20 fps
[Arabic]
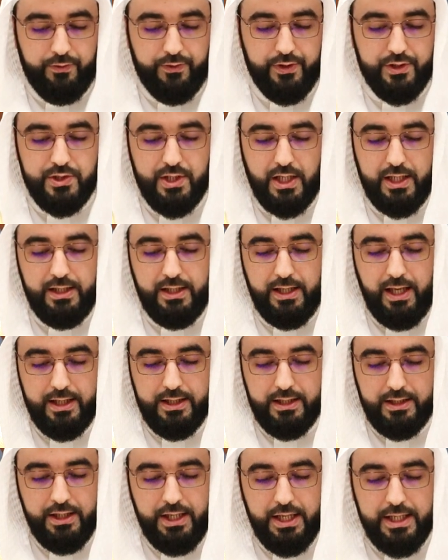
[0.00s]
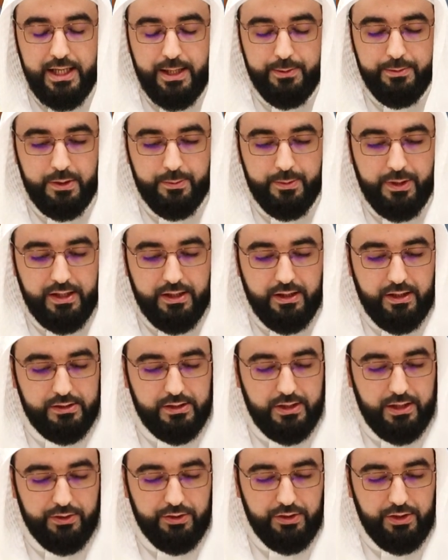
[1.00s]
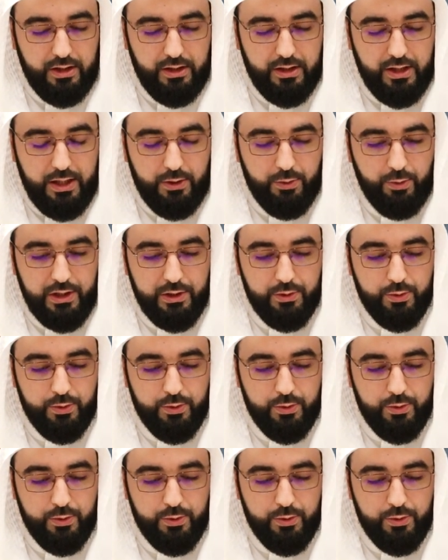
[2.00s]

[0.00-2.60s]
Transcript: في الصحيحين عن ابي بكره رضي الله